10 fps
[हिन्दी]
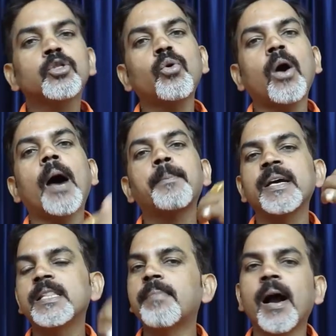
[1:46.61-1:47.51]
तो
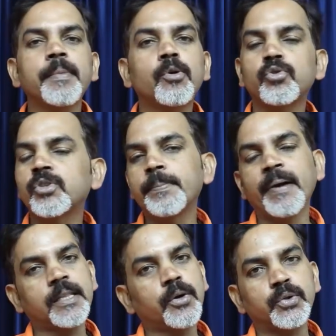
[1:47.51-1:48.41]
आपके दिमाग में खुशकी
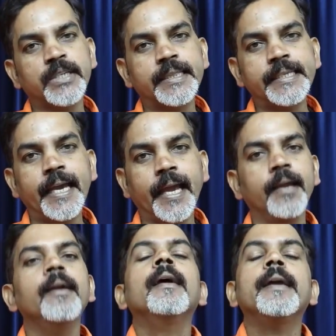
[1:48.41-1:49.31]
पैदा हो जाती है